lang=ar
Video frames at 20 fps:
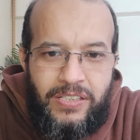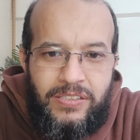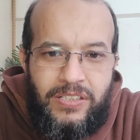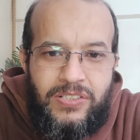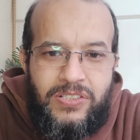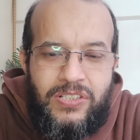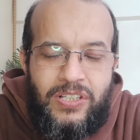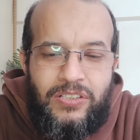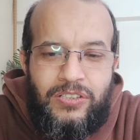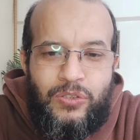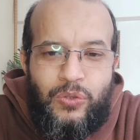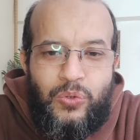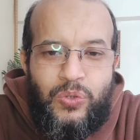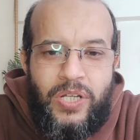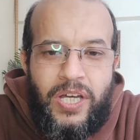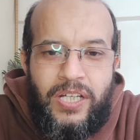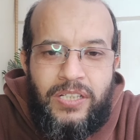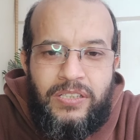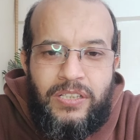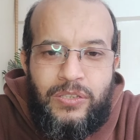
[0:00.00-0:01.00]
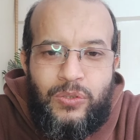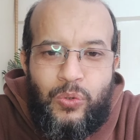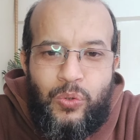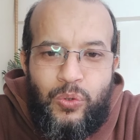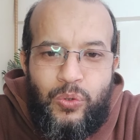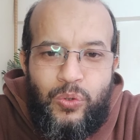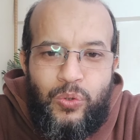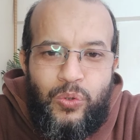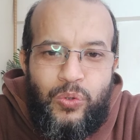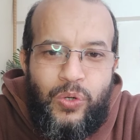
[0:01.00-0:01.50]
تستطيعون أن
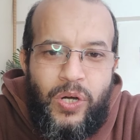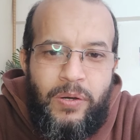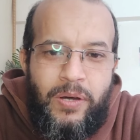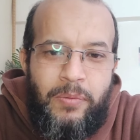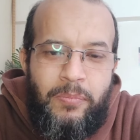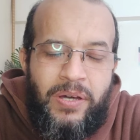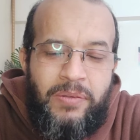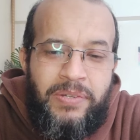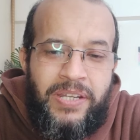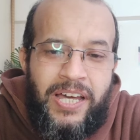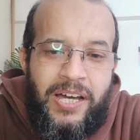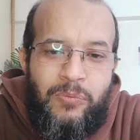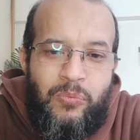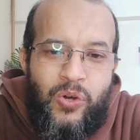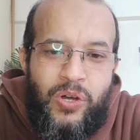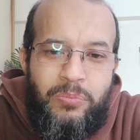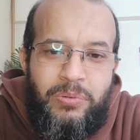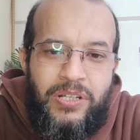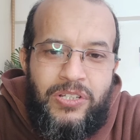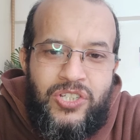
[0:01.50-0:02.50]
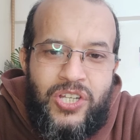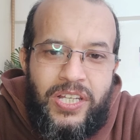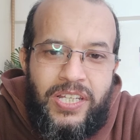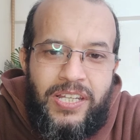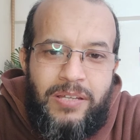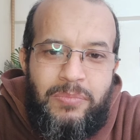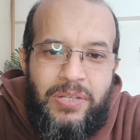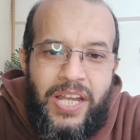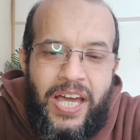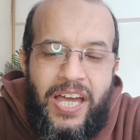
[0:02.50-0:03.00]
تدخلوا من أبواب
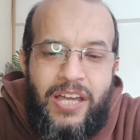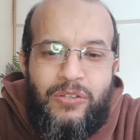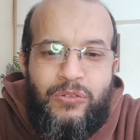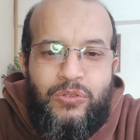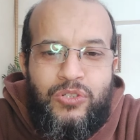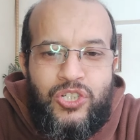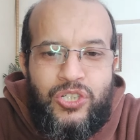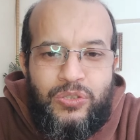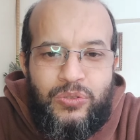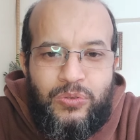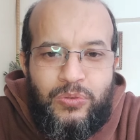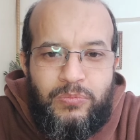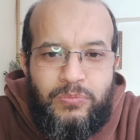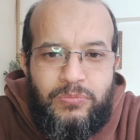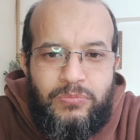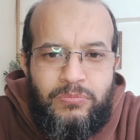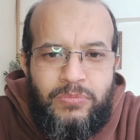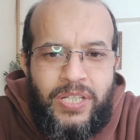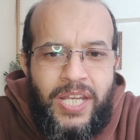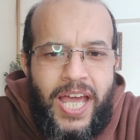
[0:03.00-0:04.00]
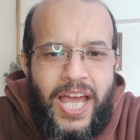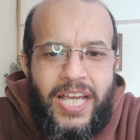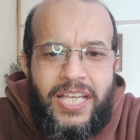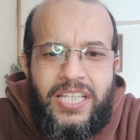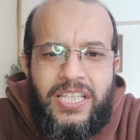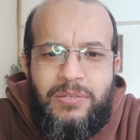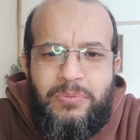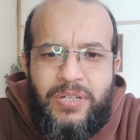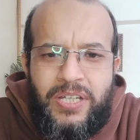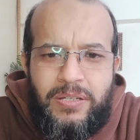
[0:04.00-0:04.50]
الجنة من حيث شئتم من
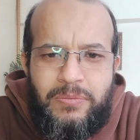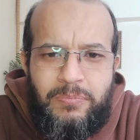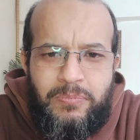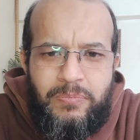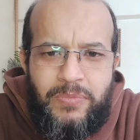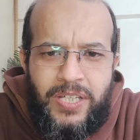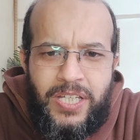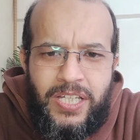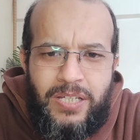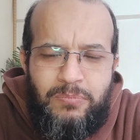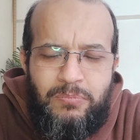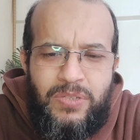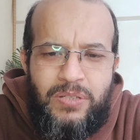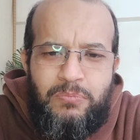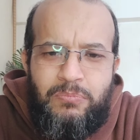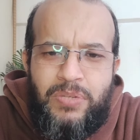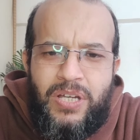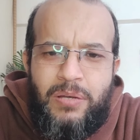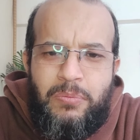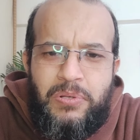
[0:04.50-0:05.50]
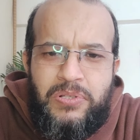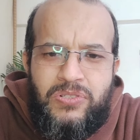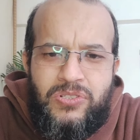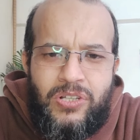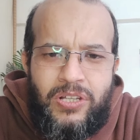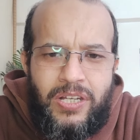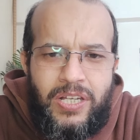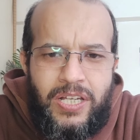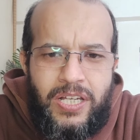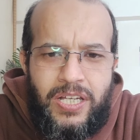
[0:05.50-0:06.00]
أي باب من باب
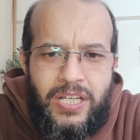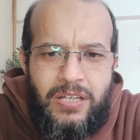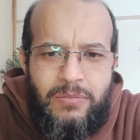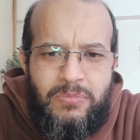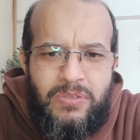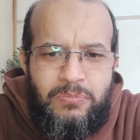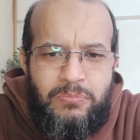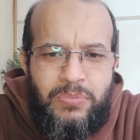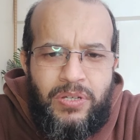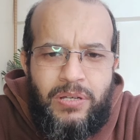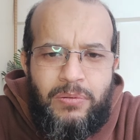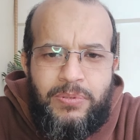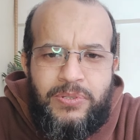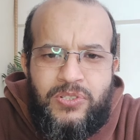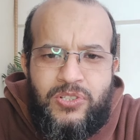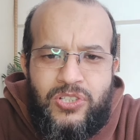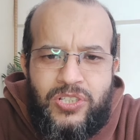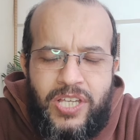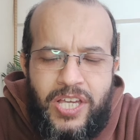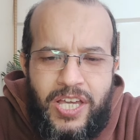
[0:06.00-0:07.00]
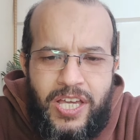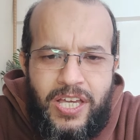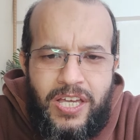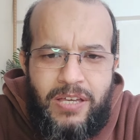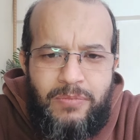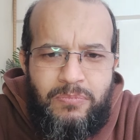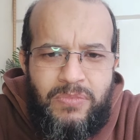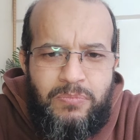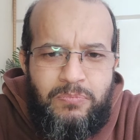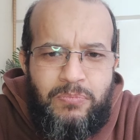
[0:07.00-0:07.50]
الصلاة من باب
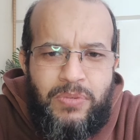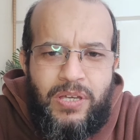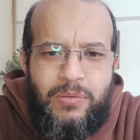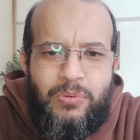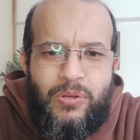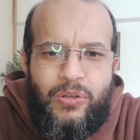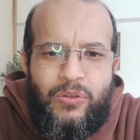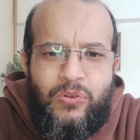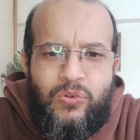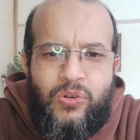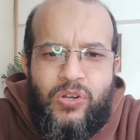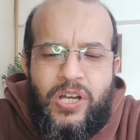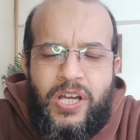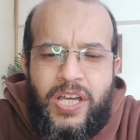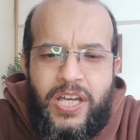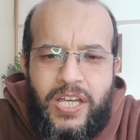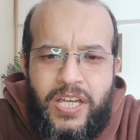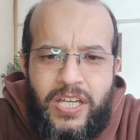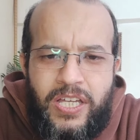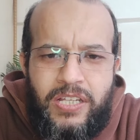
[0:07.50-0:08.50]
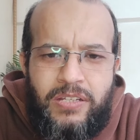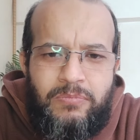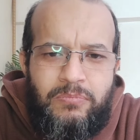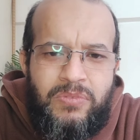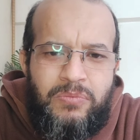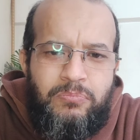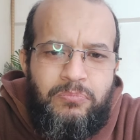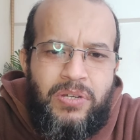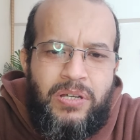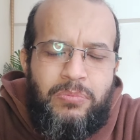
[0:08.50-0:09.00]
الصيام من باب القرآن
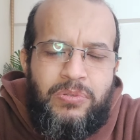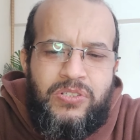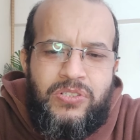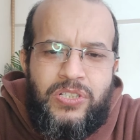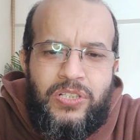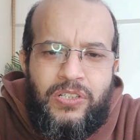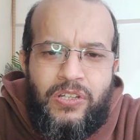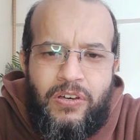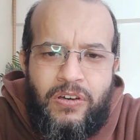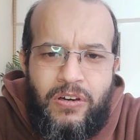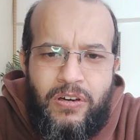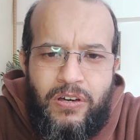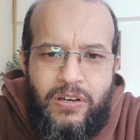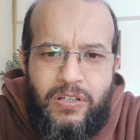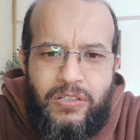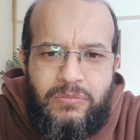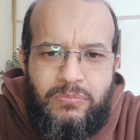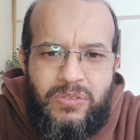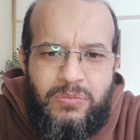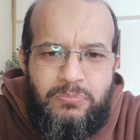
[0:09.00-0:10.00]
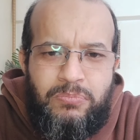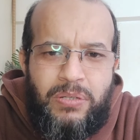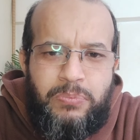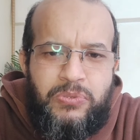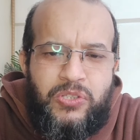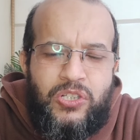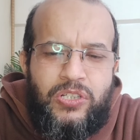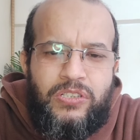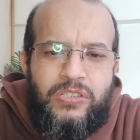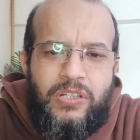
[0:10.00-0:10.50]
من باب الصدقات من باب
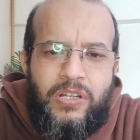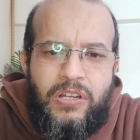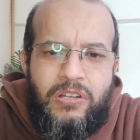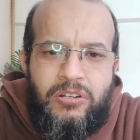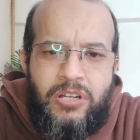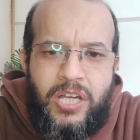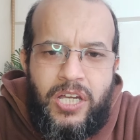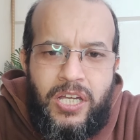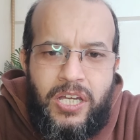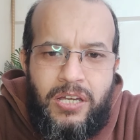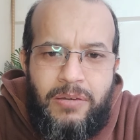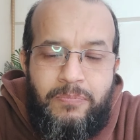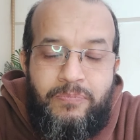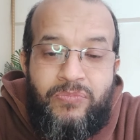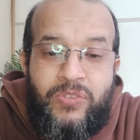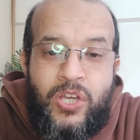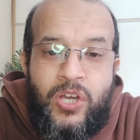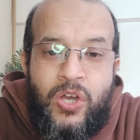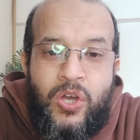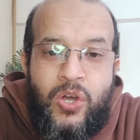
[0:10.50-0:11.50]
صلة الأرحام